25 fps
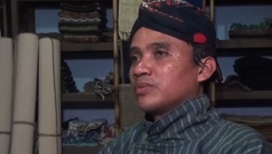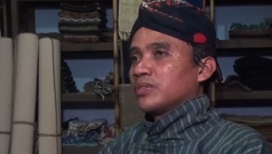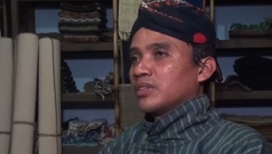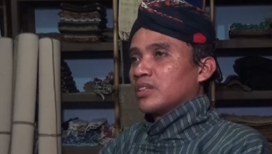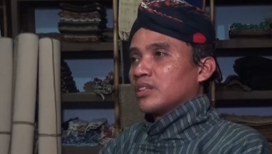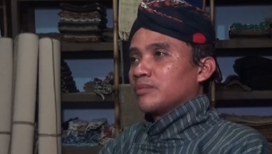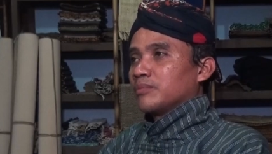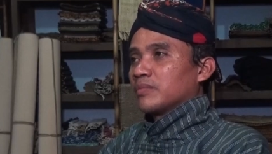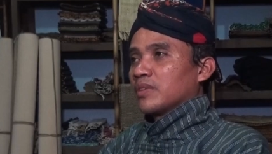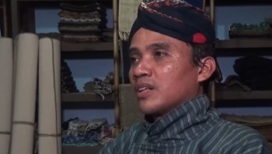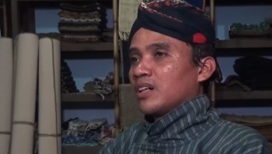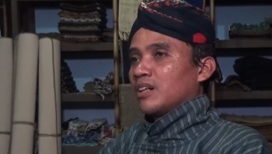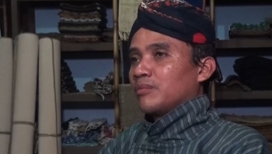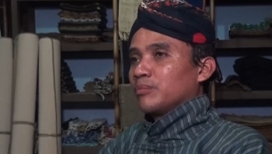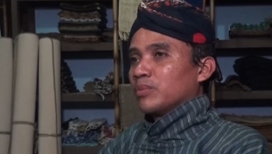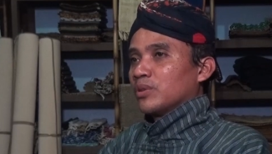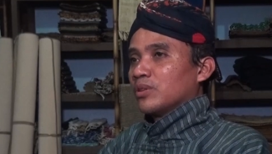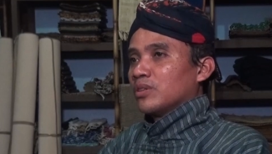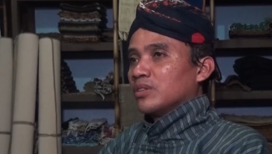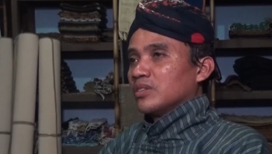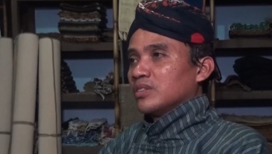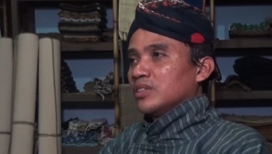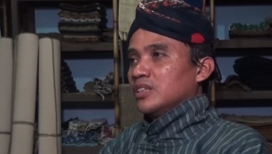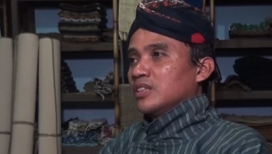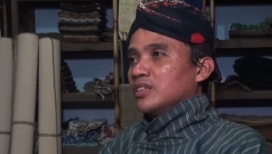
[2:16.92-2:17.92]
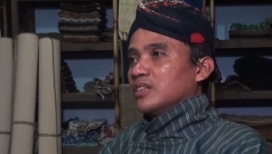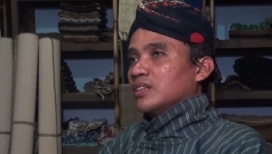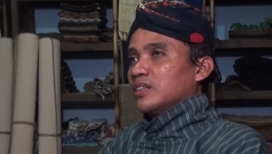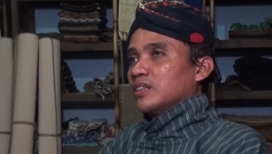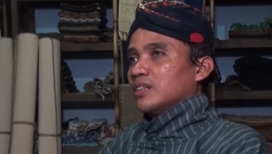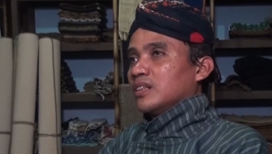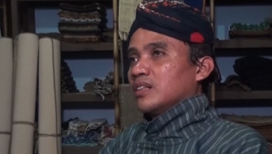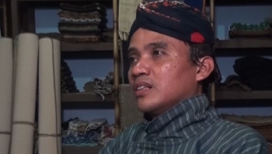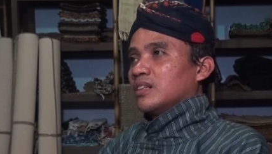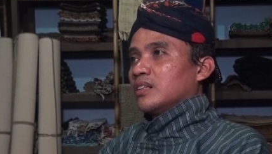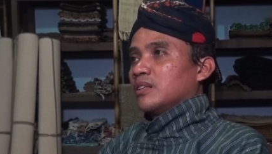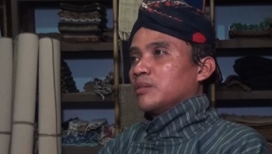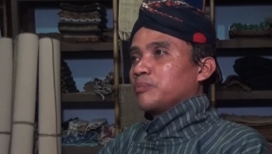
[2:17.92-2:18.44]
film Gamplong
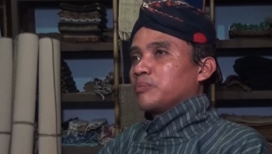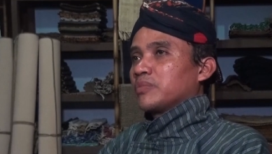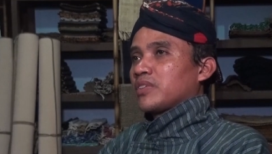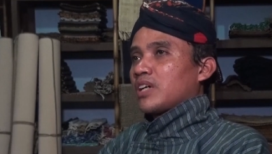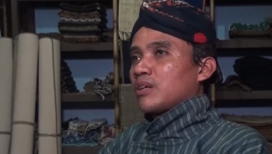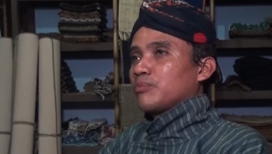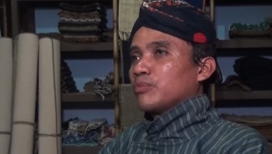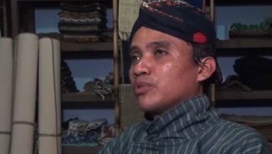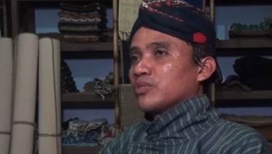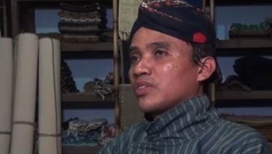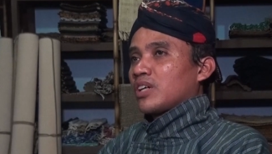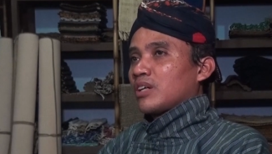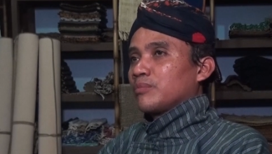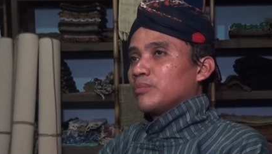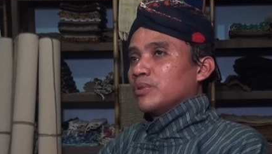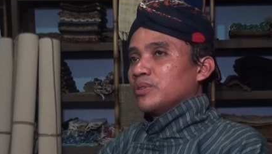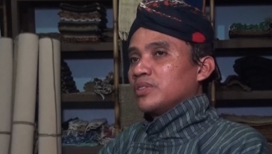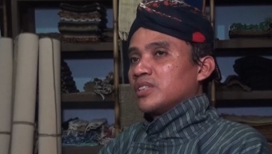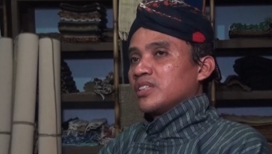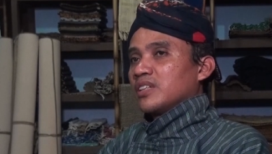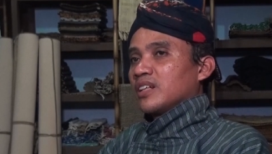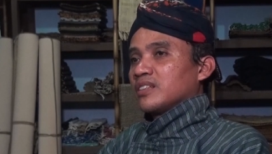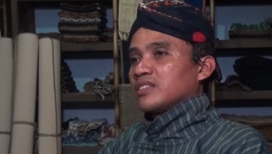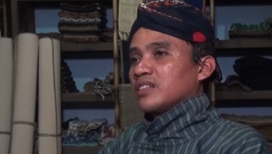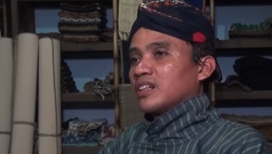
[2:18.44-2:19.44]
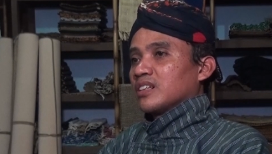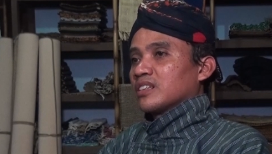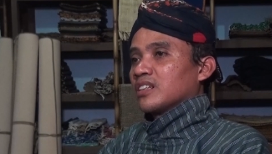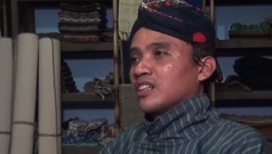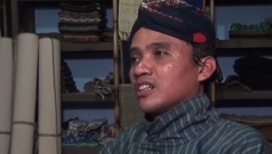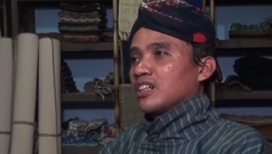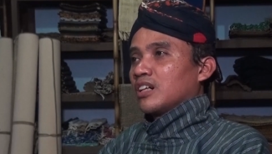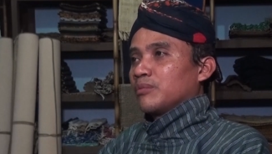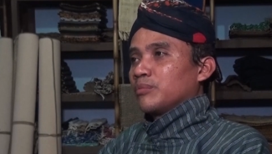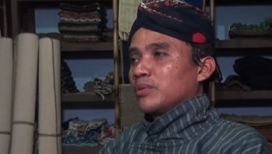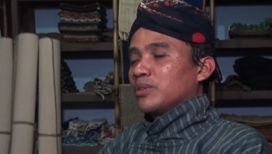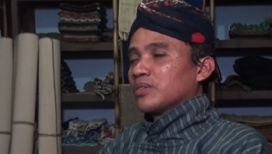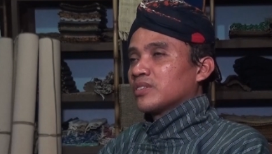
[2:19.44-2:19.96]
tamu-tamu diajak ke
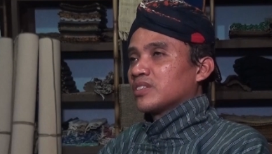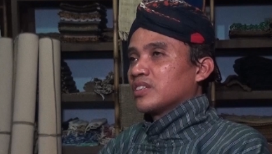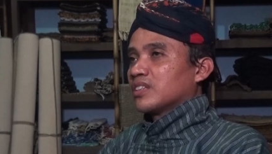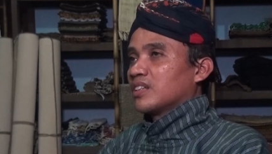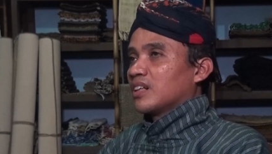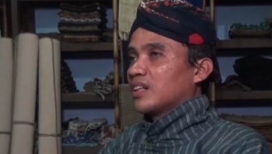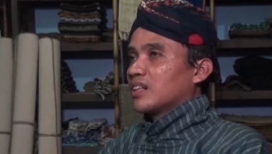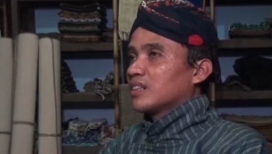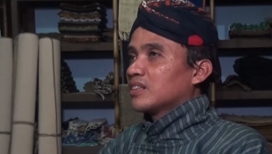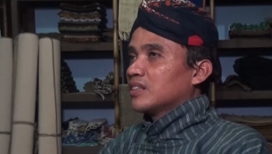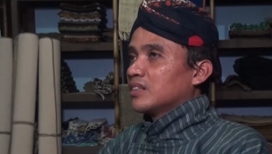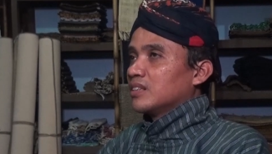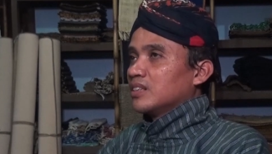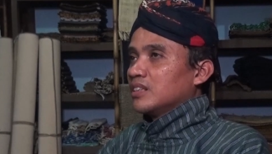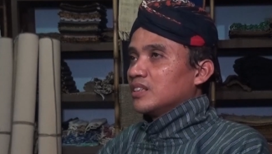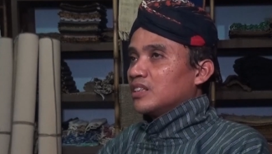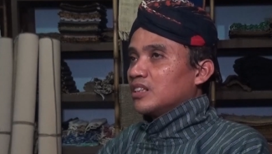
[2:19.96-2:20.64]
Gamplong dengan